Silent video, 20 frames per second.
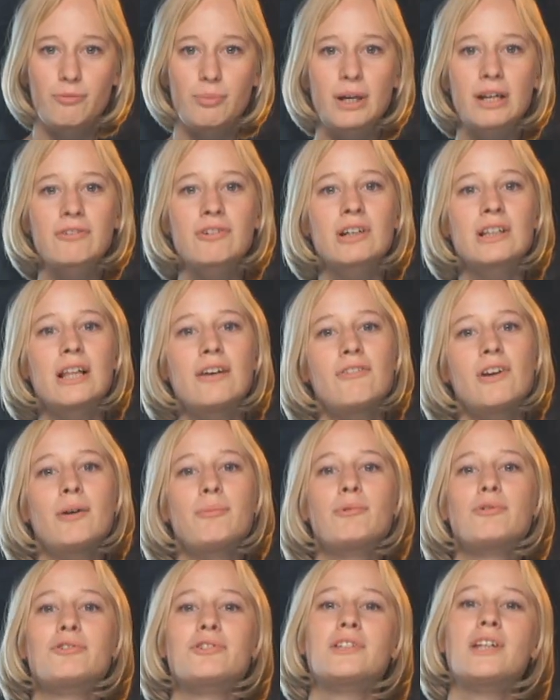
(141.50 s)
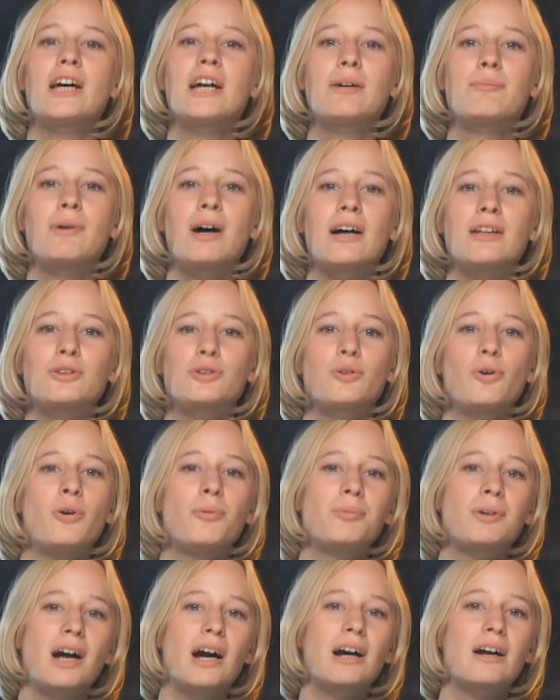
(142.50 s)
В первой главе мы узнаем о
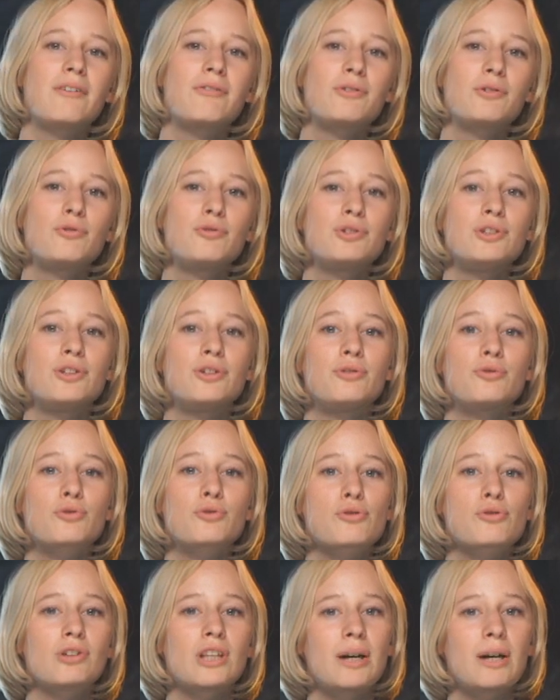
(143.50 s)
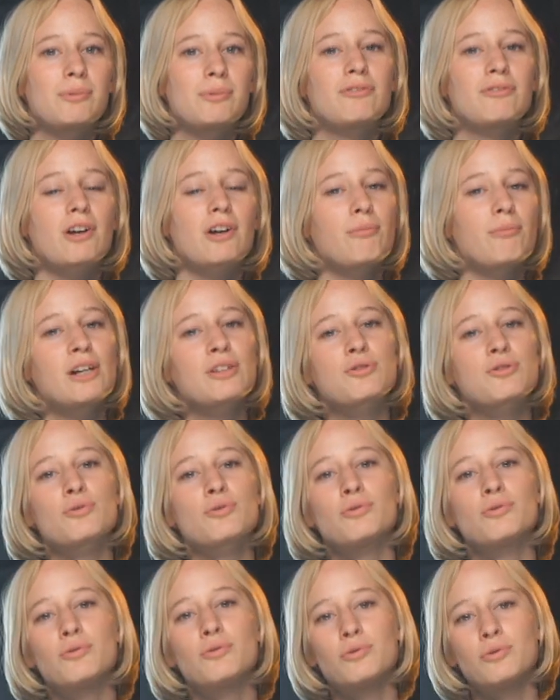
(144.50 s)
том, как выудить нужную нам
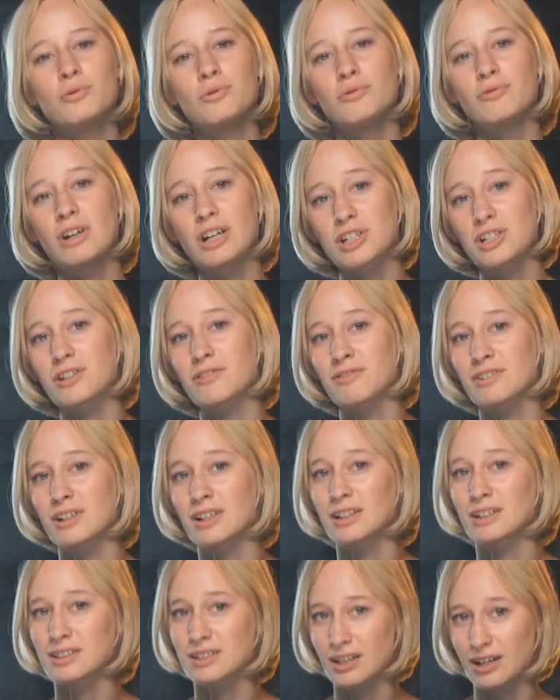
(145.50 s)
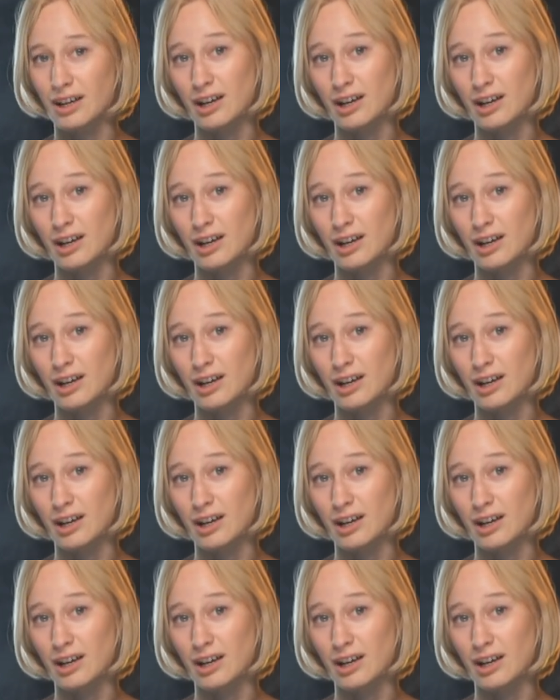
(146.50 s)
информацию у вашего